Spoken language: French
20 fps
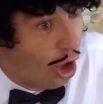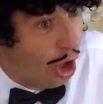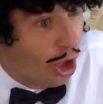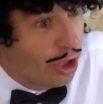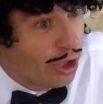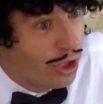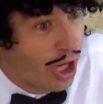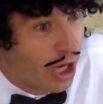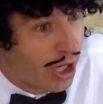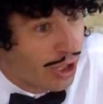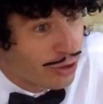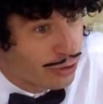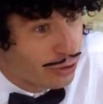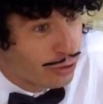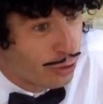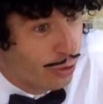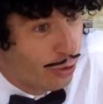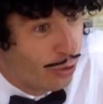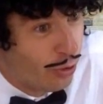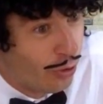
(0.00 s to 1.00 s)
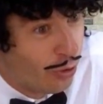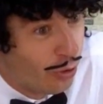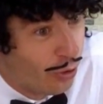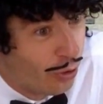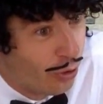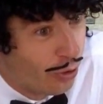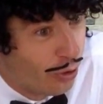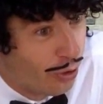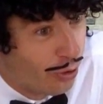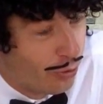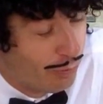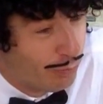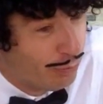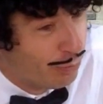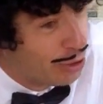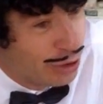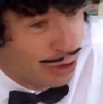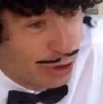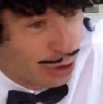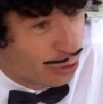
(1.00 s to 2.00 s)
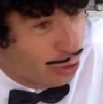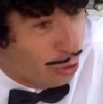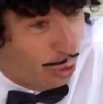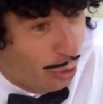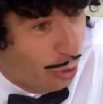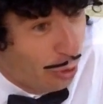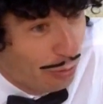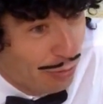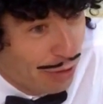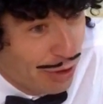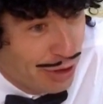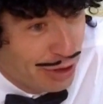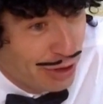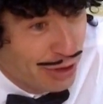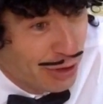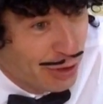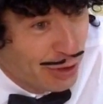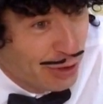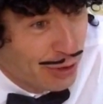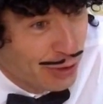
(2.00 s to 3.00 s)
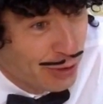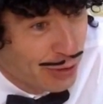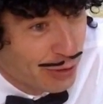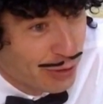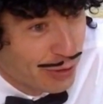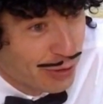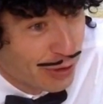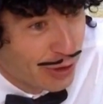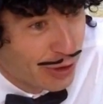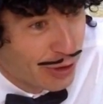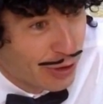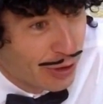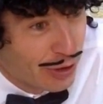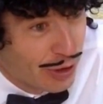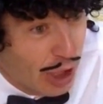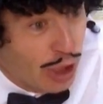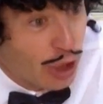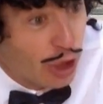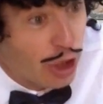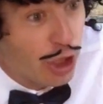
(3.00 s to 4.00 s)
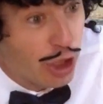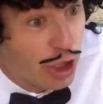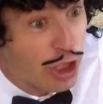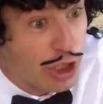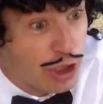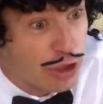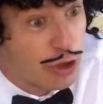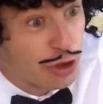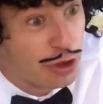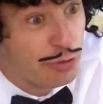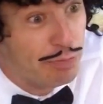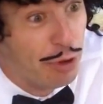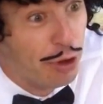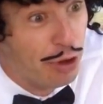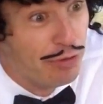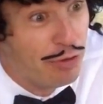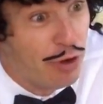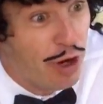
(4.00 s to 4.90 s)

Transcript: Un garçon Mais c'est trop mignon est-ce que je peux le